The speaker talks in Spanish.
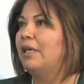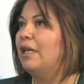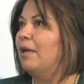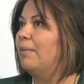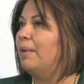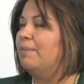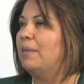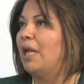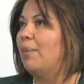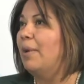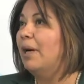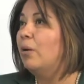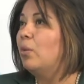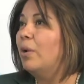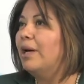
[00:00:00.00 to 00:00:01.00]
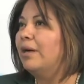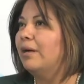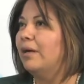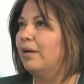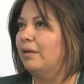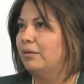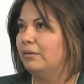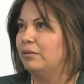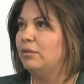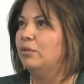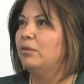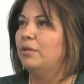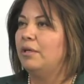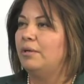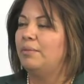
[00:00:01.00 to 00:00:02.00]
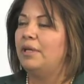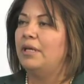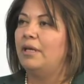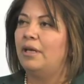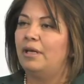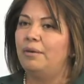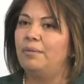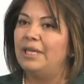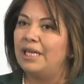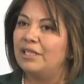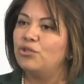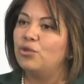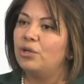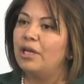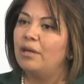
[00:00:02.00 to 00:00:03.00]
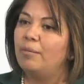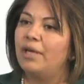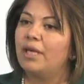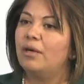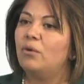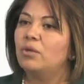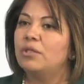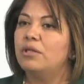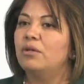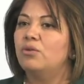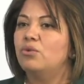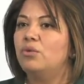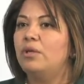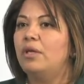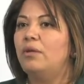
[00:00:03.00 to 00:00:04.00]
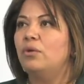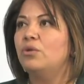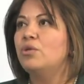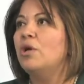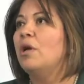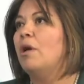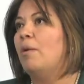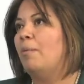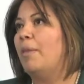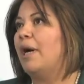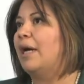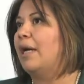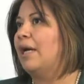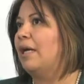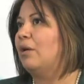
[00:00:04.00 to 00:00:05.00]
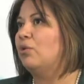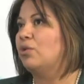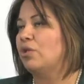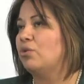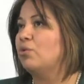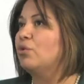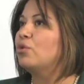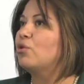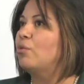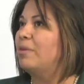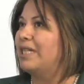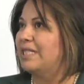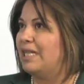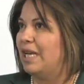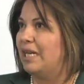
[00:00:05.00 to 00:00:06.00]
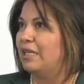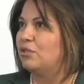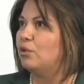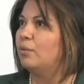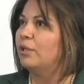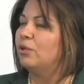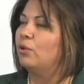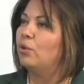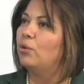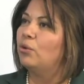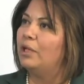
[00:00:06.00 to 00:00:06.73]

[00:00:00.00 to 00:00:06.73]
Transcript: la, mancuerna eh, eh, binacional México-Estados Unidos para los asuntos comerciales, sobre todo